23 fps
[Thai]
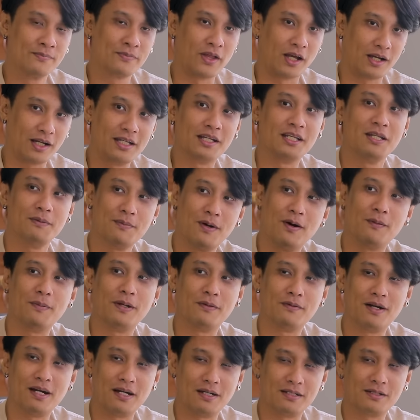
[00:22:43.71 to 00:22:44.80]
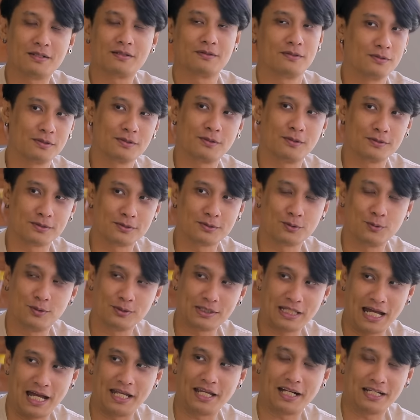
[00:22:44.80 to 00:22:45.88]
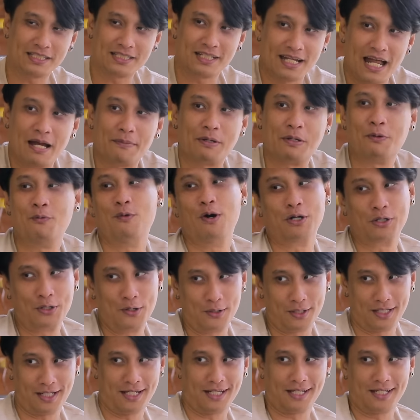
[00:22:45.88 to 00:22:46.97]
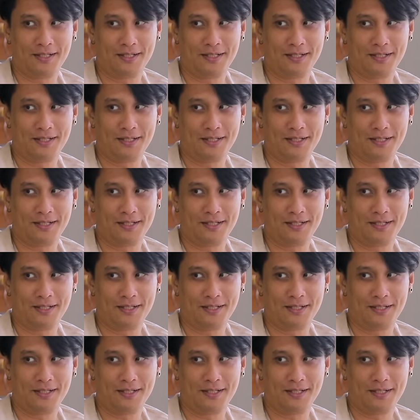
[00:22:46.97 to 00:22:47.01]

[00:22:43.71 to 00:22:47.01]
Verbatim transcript: แต่ก็อย่างที่บอกไปว่าตัวไทยก็จะน่าเป็นห่วงหน่อย